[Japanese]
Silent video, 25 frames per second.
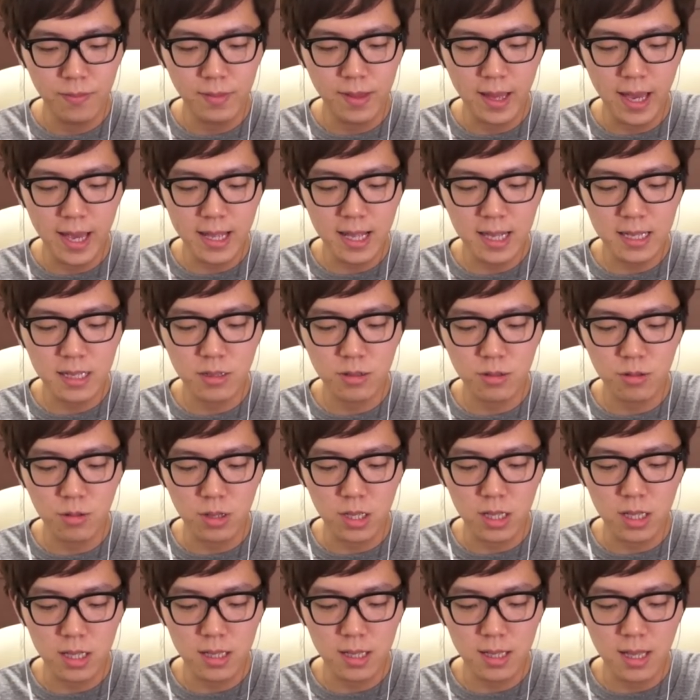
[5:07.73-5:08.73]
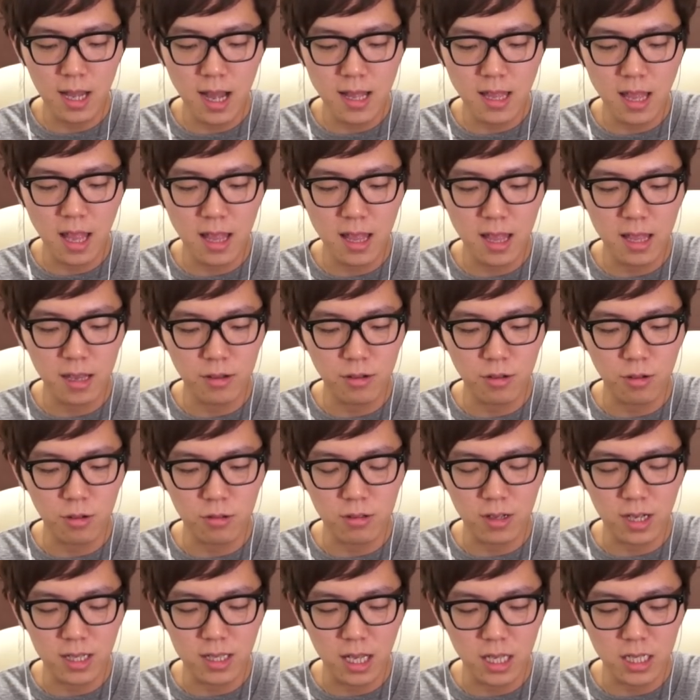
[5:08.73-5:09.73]
で下手するといちターンで出てくる
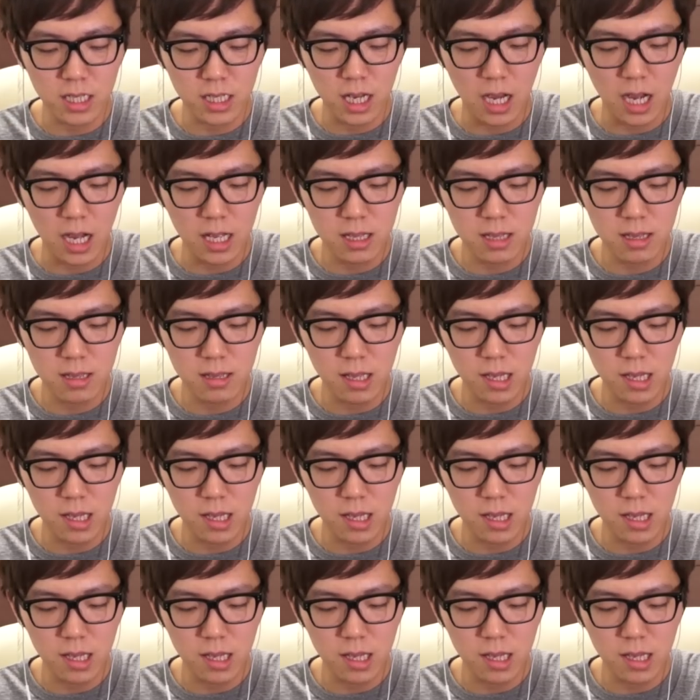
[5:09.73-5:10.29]
ことが確かあっ